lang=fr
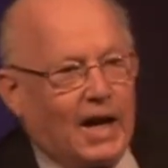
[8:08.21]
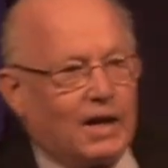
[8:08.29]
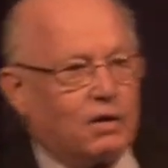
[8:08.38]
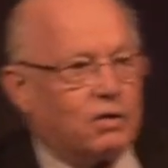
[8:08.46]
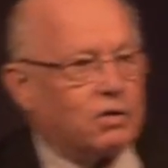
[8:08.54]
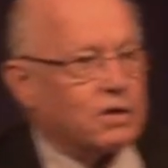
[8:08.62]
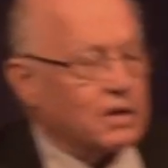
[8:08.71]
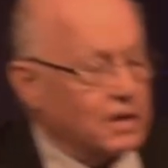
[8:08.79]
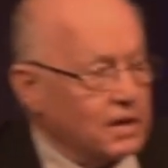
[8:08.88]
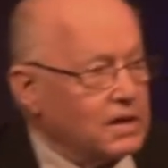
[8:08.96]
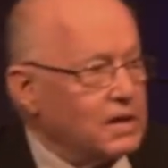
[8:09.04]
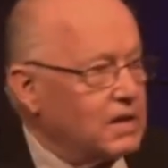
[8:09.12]
Alors,
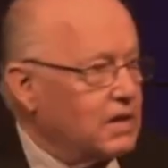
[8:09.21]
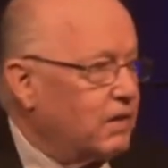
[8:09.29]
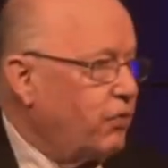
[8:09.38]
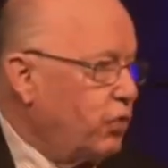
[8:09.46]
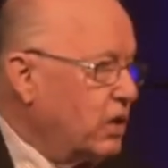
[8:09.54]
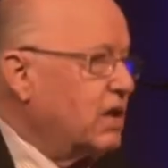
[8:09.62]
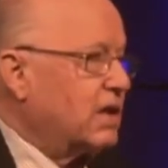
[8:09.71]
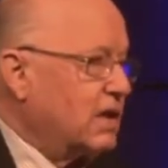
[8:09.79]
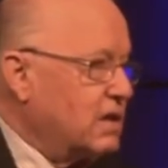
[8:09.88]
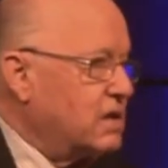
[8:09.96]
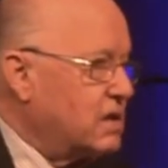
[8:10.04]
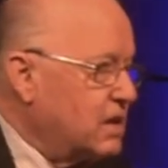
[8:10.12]
il faut être
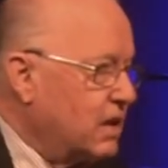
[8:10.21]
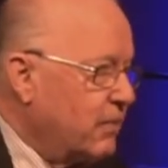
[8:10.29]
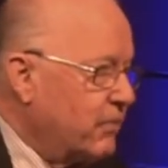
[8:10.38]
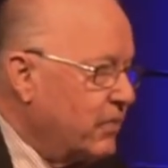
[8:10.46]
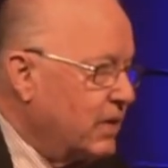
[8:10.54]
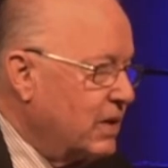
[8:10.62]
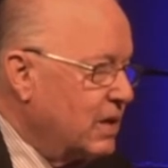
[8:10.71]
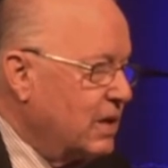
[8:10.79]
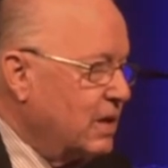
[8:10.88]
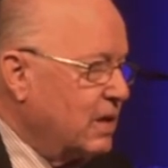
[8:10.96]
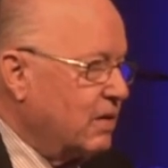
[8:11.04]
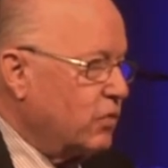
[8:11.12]
réaliste. Il
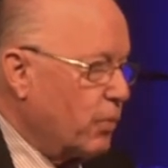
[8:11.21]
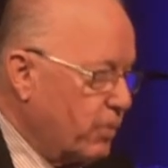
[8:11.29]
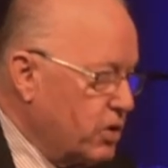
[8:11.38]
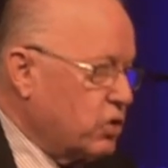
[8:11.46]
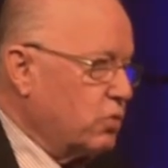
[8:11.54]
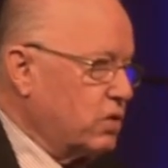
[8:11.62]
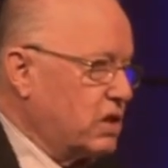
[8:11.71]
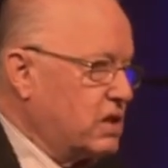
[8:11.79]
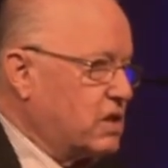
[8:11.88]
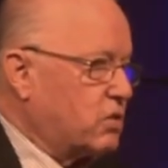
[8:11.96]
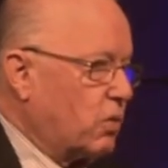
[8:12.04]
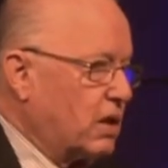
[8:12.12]
ne faut pas se compter
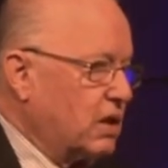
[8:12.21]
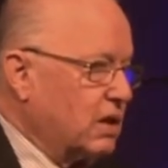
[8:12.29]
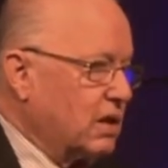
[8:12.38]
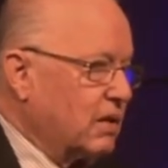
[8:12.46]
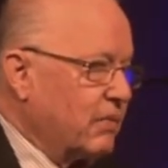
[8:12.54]
d'histoire.